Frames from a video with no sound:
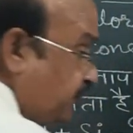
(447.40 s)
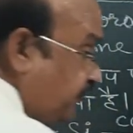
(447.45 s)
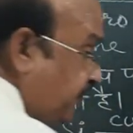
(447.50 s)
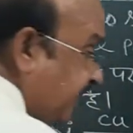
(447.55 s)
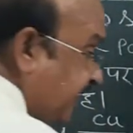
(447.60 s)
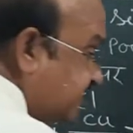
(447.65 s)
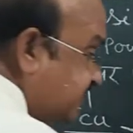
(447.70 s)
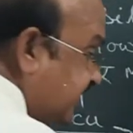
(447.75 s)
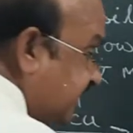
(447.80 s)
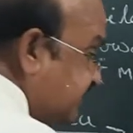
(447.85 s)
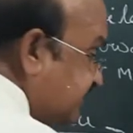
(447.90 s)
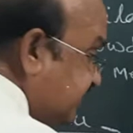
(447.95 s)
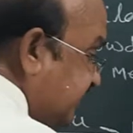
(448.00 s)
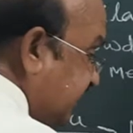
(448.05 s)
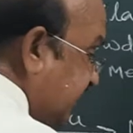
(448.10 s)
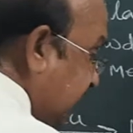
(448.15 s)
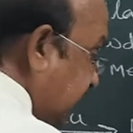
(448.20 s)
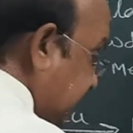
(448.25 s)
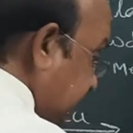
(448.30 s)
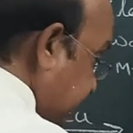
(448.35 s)
ऑफ
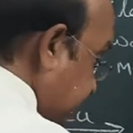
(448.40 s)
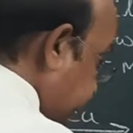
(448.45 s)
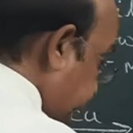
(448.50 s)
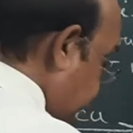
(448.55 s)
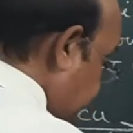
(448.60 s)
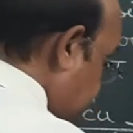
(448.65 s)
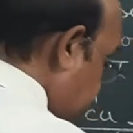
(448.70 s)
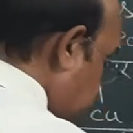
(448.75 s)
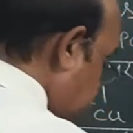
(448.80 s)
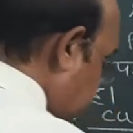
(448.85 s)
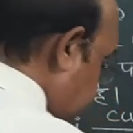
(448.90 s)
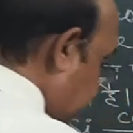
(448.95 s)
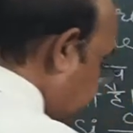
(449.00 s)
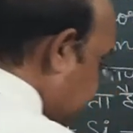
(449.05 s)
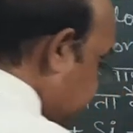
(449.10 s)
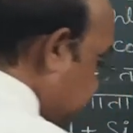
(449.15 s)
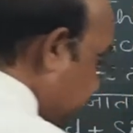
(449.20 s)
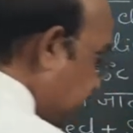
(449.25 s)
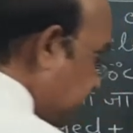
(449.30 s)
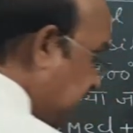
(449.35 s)
एसआईसीएल
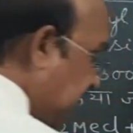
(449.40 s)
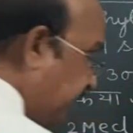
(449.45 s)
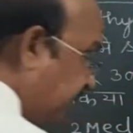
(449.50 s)
बच्चों यहां